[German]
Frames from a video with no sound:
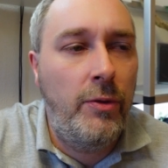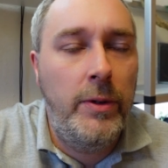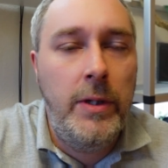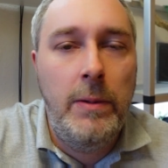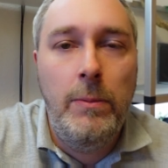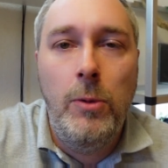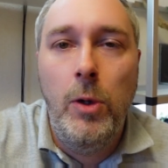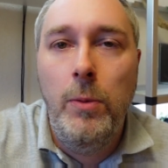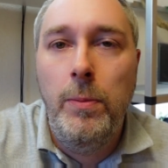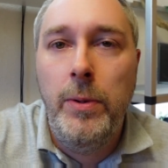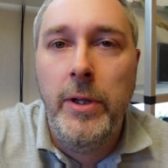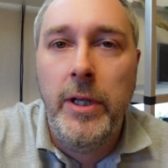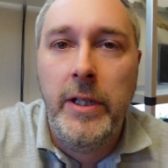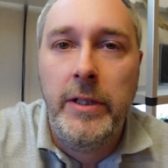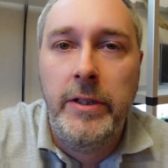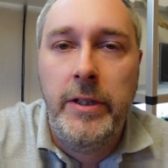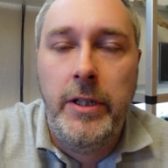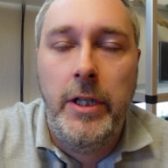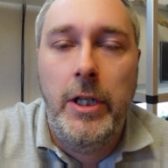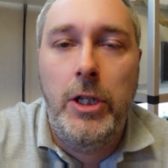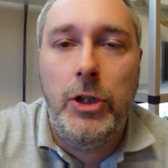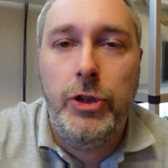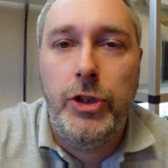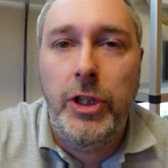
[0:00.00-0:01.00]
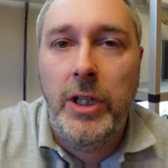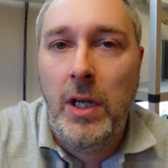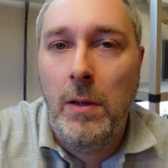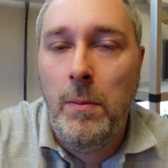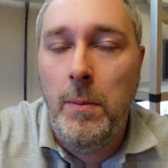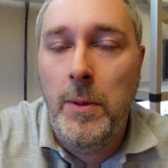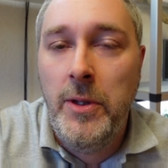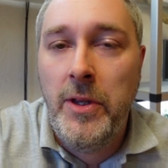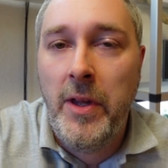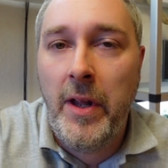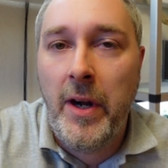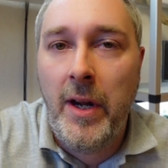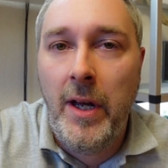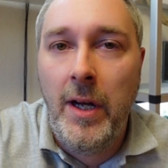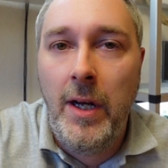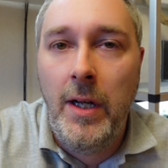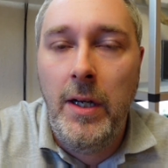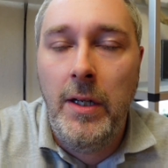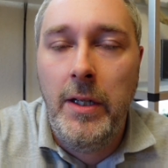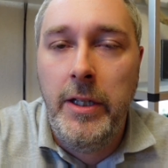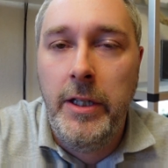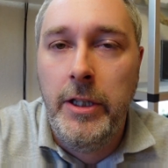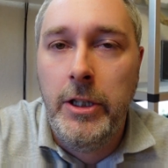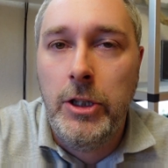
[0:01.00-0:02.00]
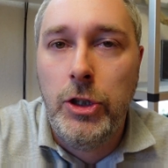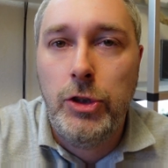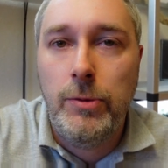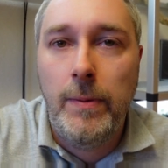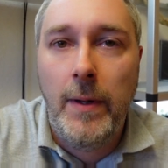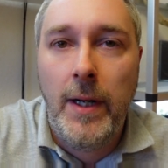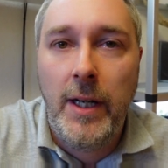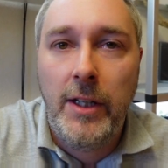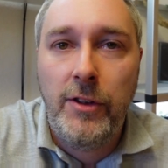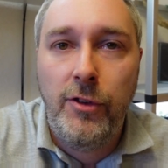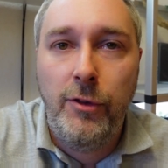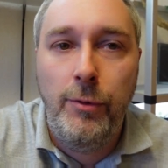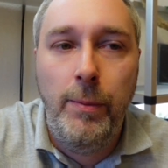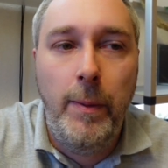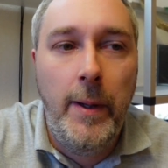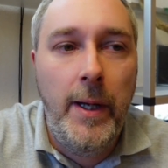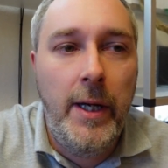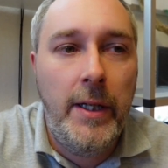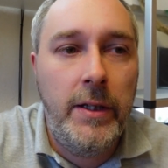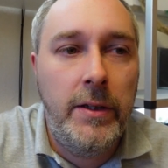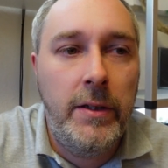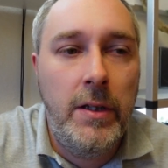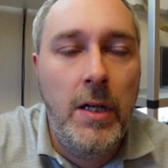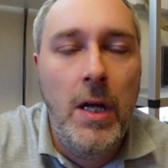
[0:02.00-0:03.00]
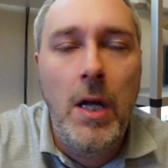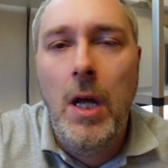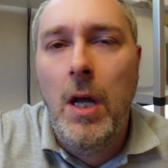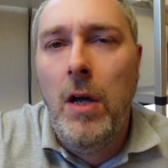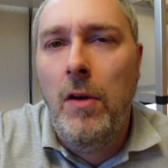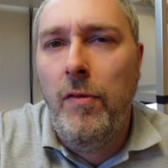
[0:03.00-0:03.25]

wird im Übrigen der schicke Mineral in Schwarz werden.